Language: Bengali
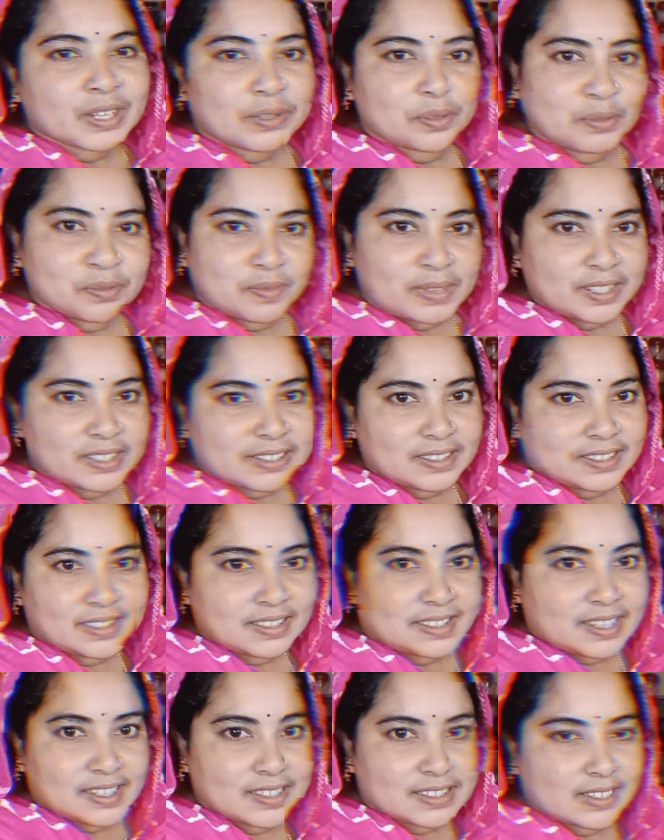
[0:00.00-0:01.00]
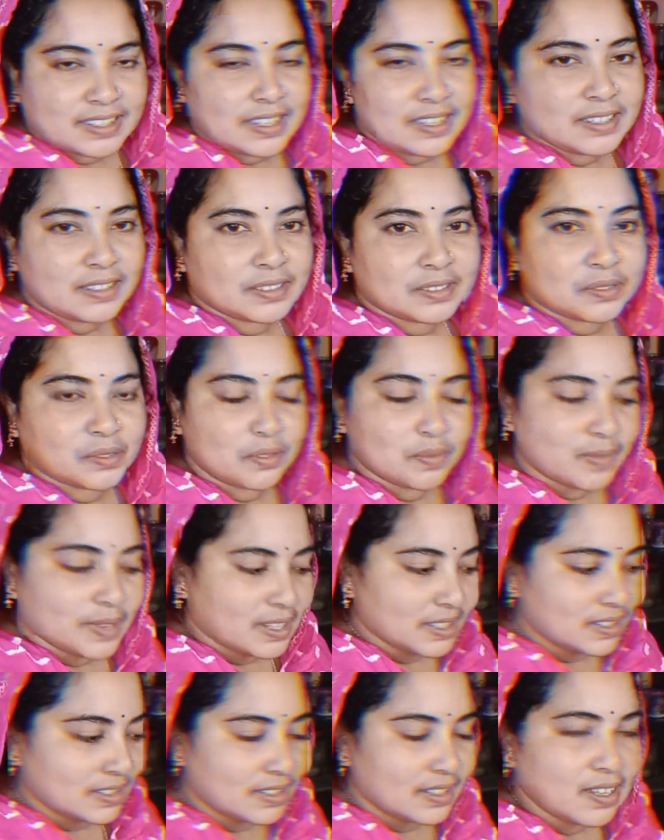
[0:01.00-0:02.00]
রুই মাছ এনেছে আজকে রুই
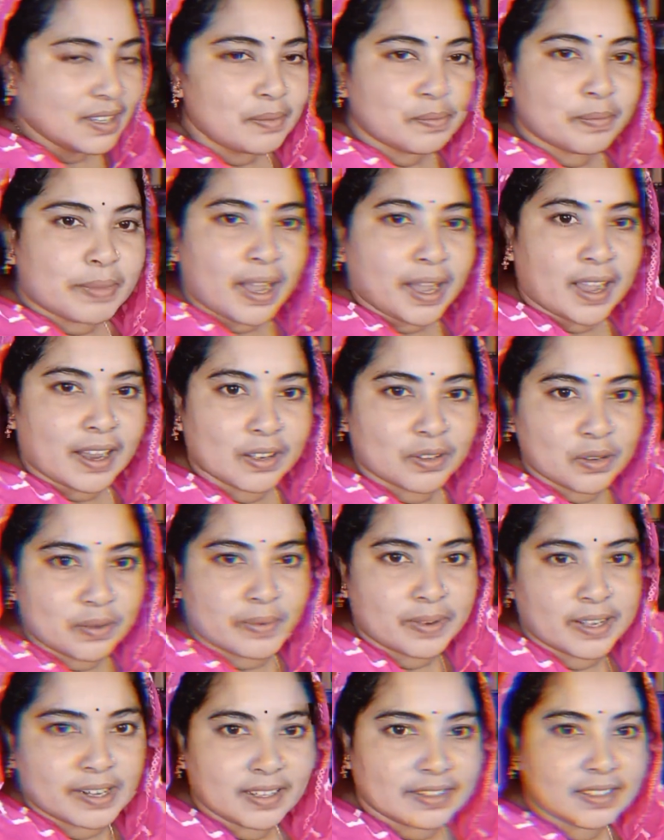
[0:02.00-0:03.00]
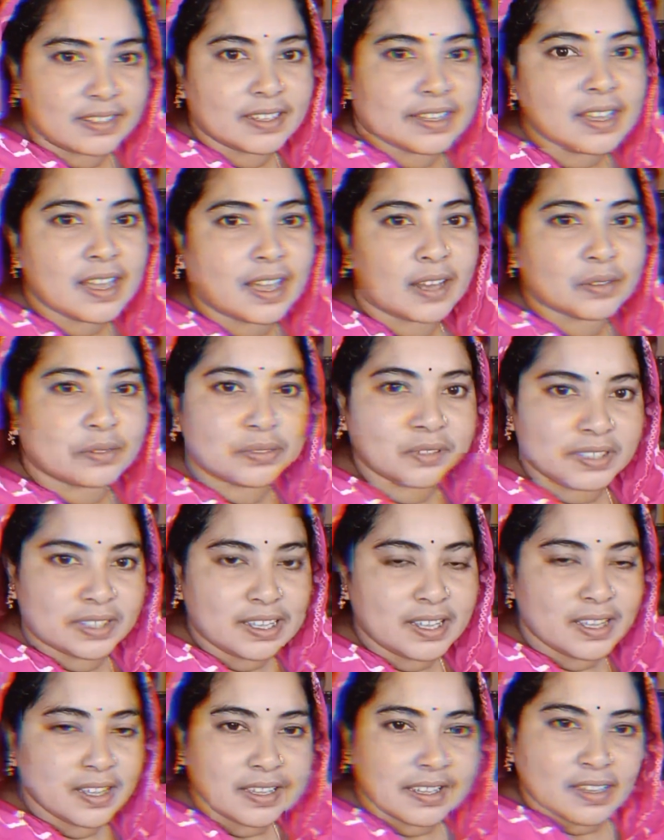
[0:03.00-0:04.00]
মাছ দিয়ে পাকা টমেটো দিয়ে আলু
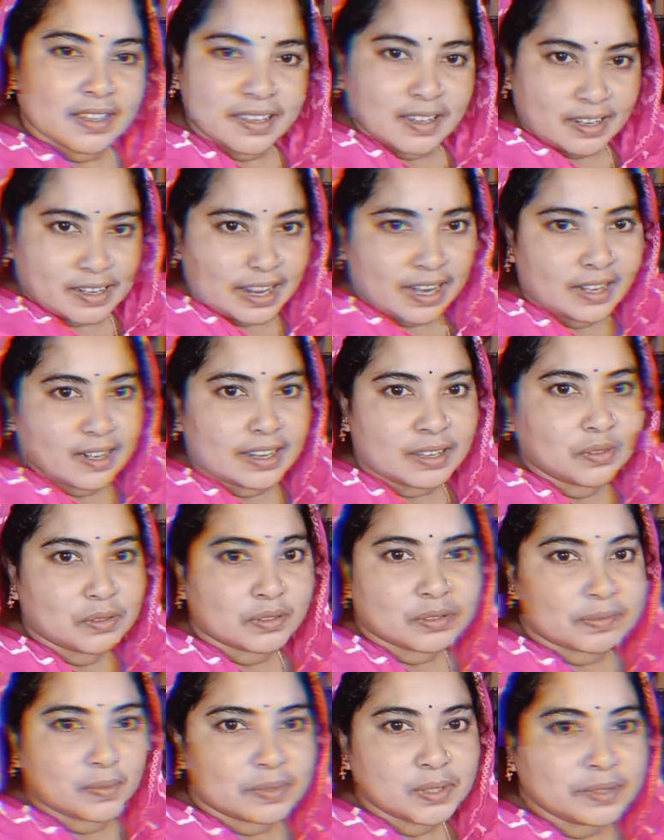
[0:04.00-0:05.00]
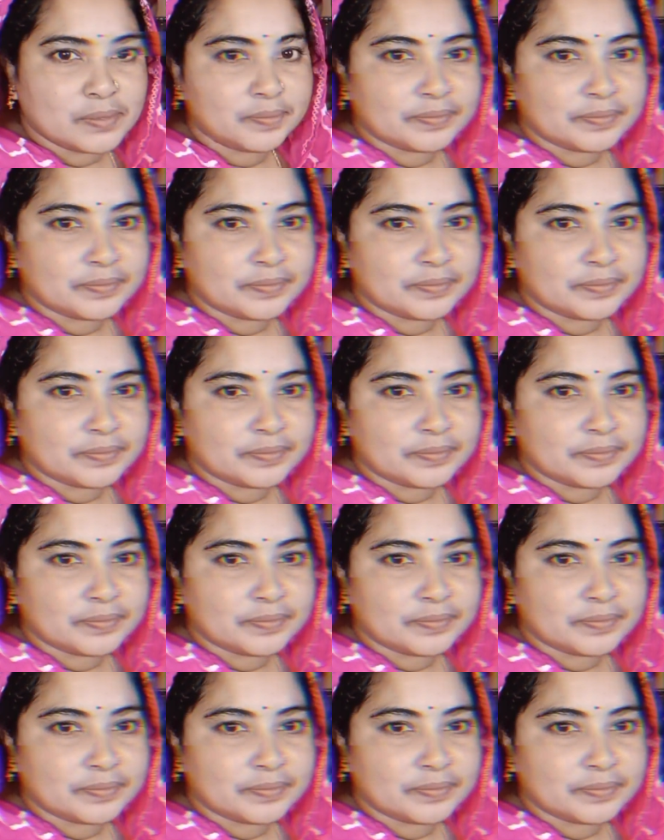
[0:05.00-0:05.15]
দিয়ে রান্না করব